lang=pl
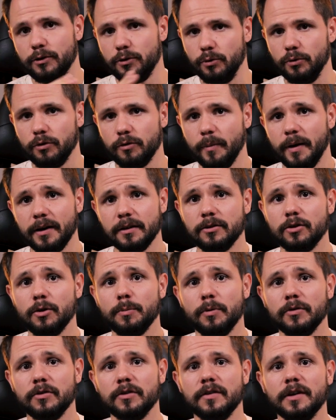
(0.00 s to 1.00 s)
Trun Smart to
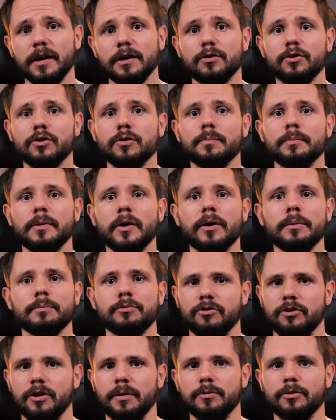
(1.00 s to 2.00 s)
pozycja, którą miałem
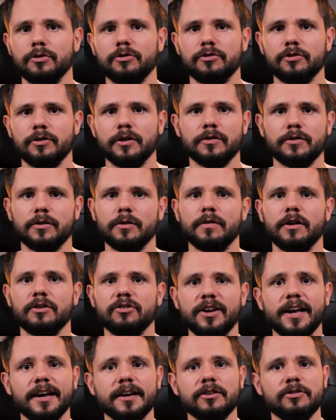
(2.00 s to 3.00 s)
przyjemność
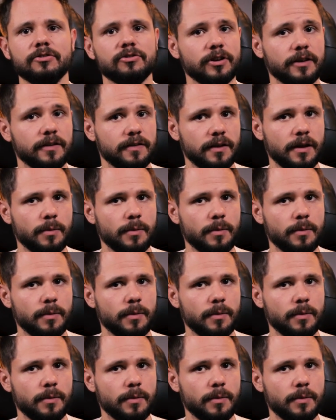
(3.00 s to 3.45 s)
testować jakiś czas